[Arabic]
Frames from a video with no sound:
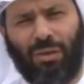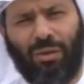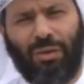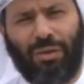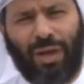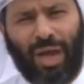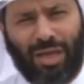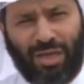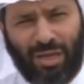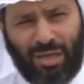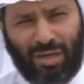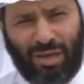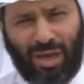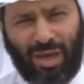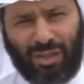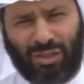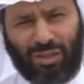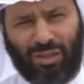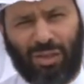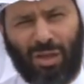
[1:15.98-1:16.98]
راي
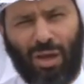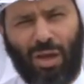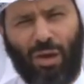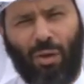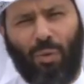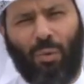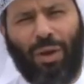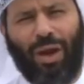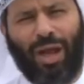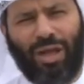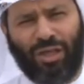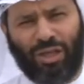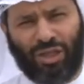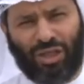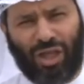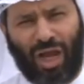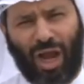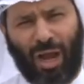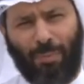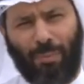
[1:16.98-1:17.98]
الناس وراي
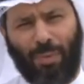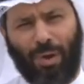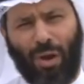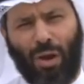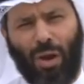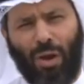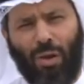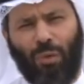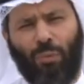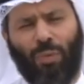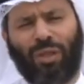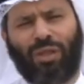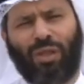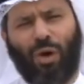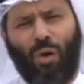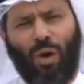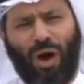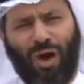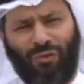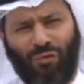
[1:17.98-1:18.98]
الشعب
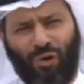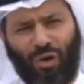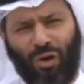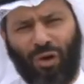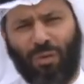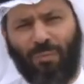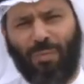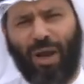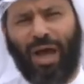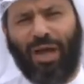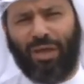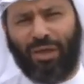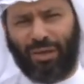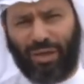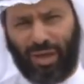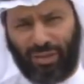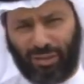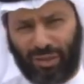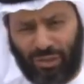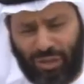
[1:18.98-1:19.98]
والتوافق مع إرادة